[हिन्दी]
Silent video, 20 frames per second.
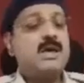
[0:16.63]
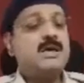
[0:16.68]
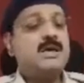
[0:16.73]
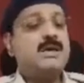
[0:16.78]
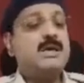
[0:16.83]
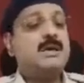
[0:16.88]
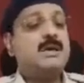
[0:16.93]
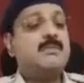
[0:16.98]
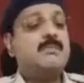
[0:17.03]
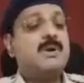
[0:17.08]

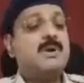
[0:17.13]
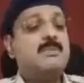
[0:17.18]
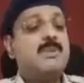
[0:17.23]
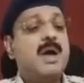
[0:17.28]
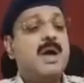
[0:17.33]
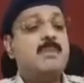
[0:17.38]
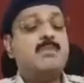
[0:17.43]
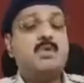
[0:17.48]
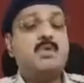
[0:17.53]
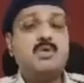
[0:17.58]
ये नंबर मैं
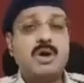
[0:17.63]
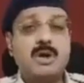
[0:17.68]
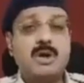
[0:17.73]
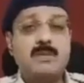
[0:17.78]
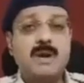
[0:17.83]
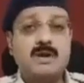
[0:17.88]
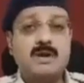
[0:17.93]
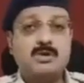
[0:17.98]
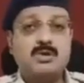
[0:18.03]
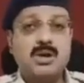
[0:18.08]
आपको कई
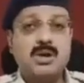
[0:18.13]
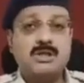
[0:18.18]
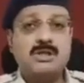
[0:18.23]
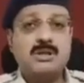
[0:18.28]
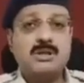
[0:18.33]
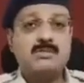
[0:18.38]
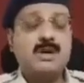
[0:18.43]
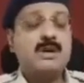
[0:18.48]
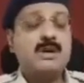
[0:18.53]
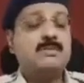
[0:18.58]
बार दो या
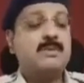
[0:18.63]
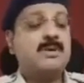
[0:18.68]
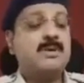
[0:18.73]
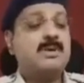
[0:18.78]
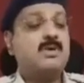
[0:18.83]
तीन बार रिपीट